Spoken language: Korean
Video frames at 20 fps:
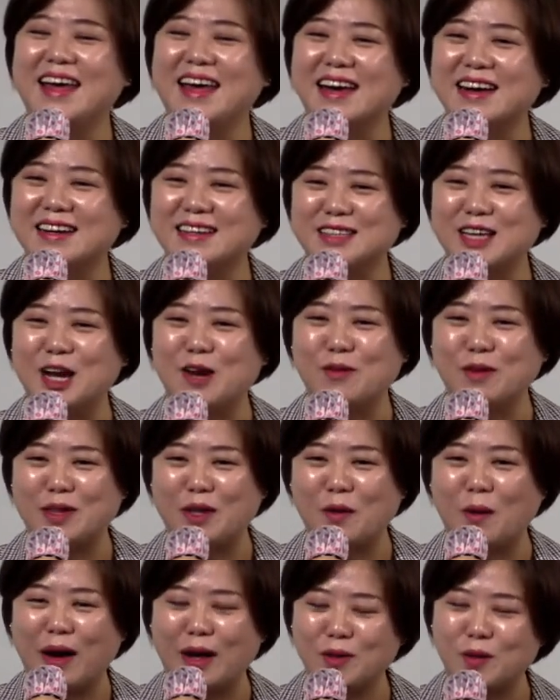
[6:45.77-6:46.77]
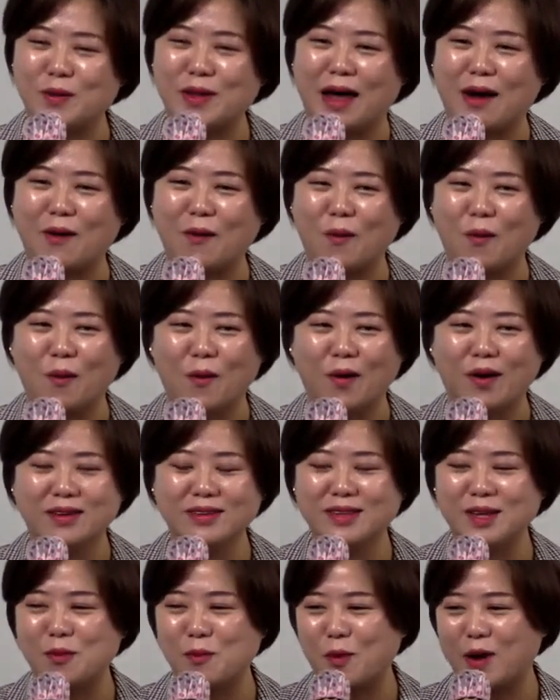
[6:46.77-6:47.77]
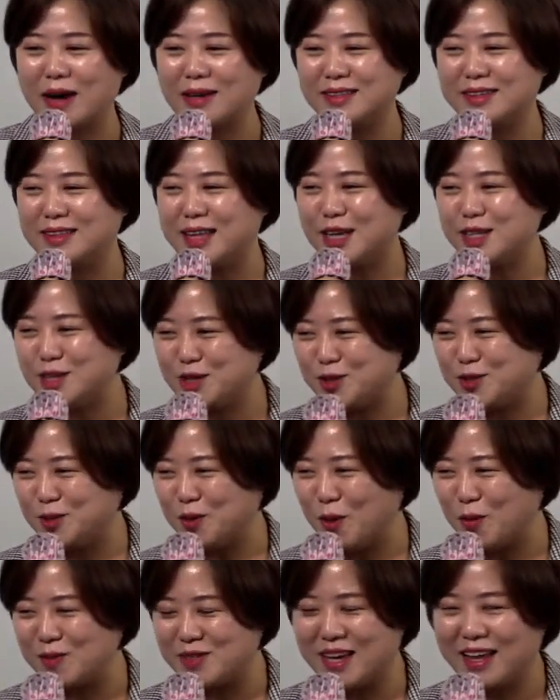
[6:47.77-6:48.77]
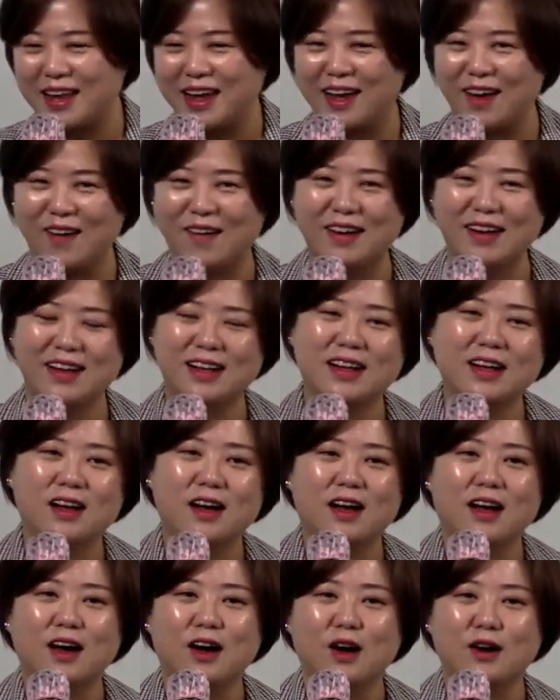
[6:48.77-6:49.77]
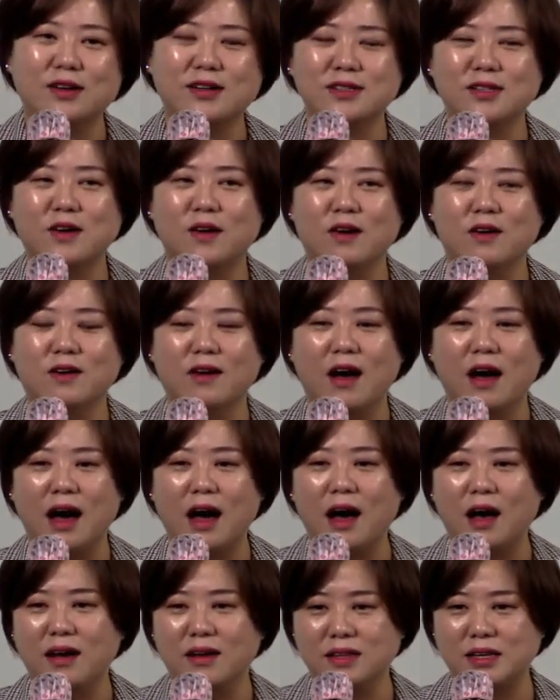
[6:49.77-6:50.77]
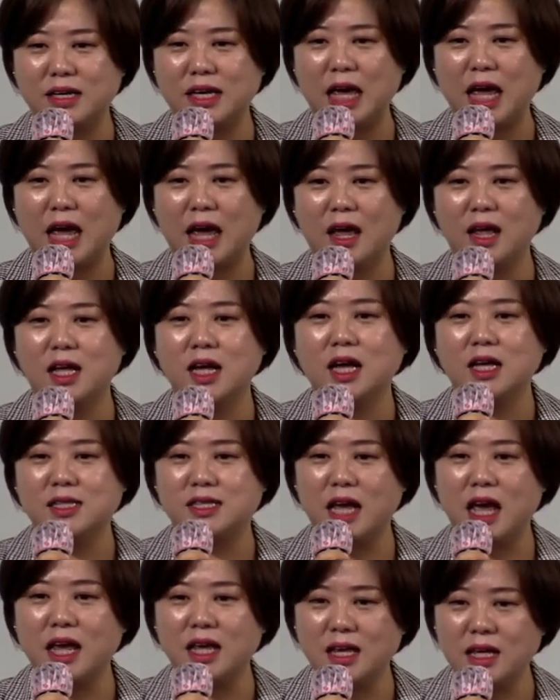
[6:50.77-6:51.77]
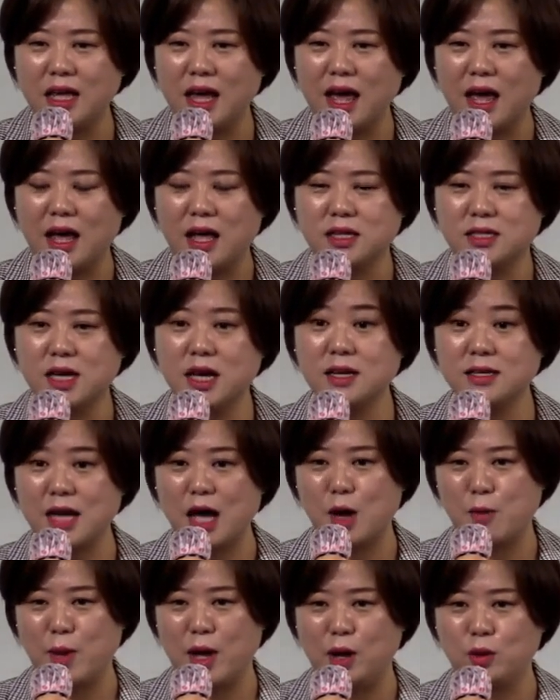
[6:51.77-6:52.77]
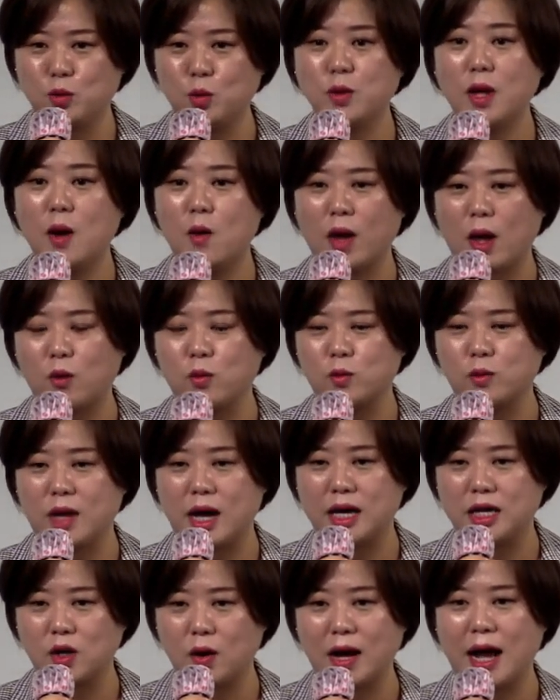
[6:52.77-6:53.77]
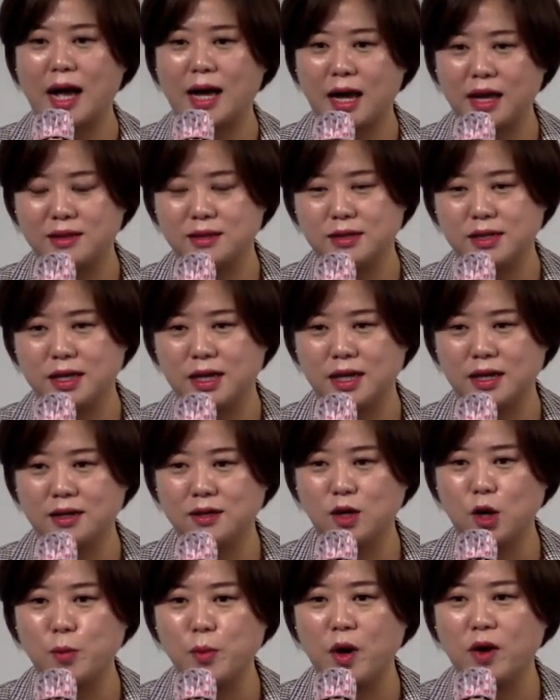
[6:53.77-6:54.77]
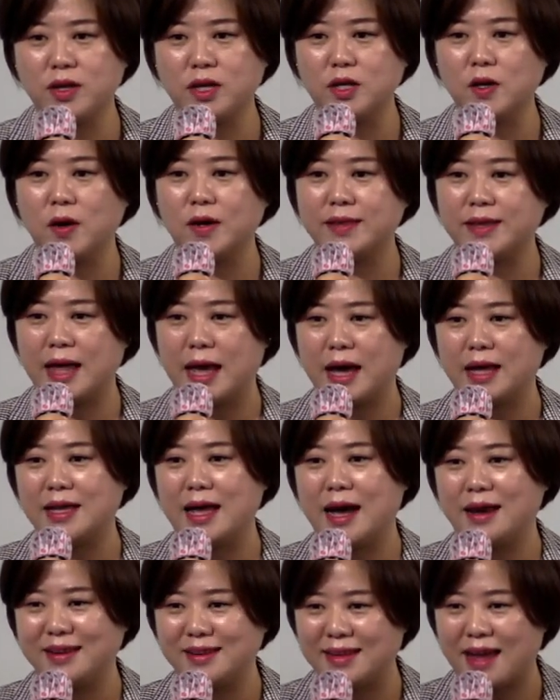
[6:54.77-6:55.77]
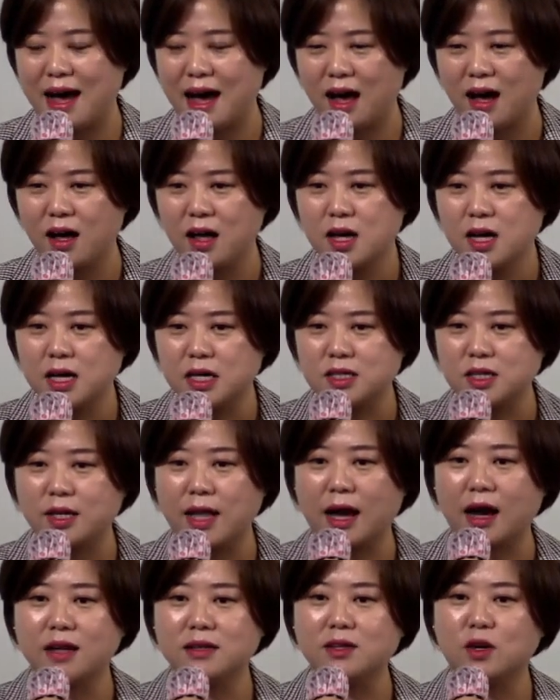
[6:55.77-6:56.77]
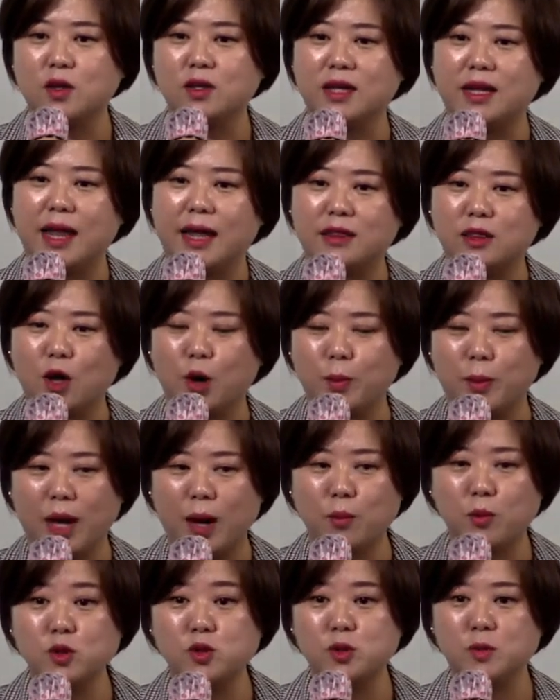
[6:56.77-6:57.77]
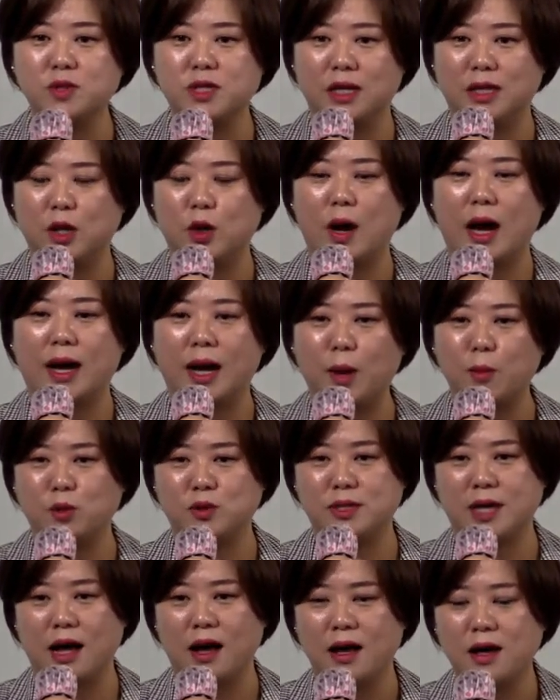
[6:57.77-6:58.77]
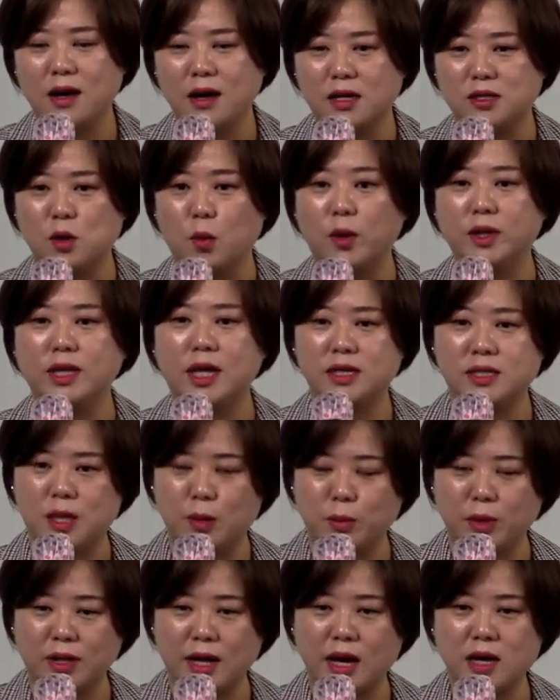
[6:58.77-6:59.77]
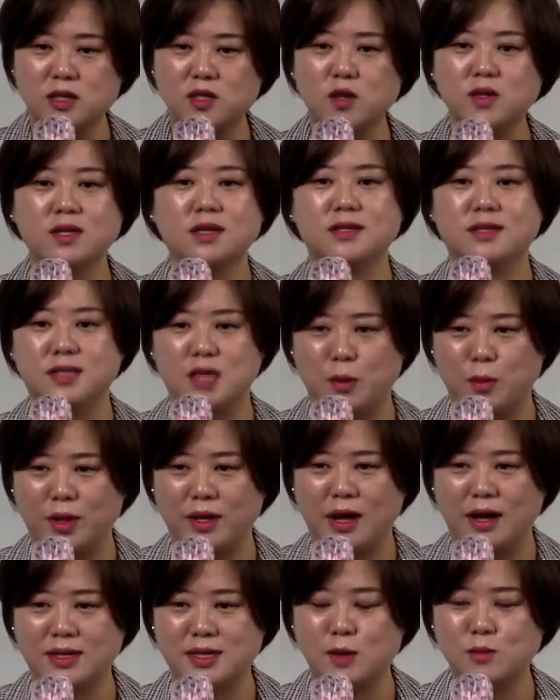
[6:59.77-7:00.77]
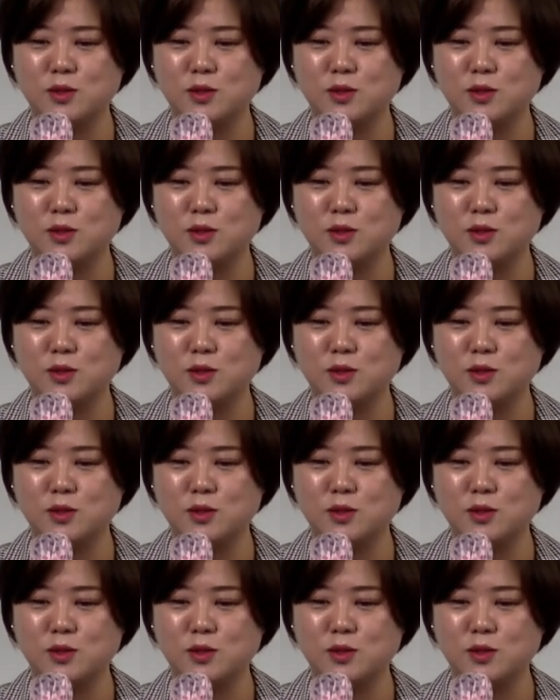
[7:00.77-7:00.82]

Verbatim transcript: 네, 그 사람한테 화도 났고, 근데 뭐 가서 따질 수는 없잖아요. 어, 그래서 아 이게 제2회, 제3회 또 나오겠구나 이런 가게들이 그러면 이건 대안이 아니다. 그래서 내가 들었던 애터미 한번 좀 제대로 알아보자. 그래서 원데이 세미나, 석세스 세미나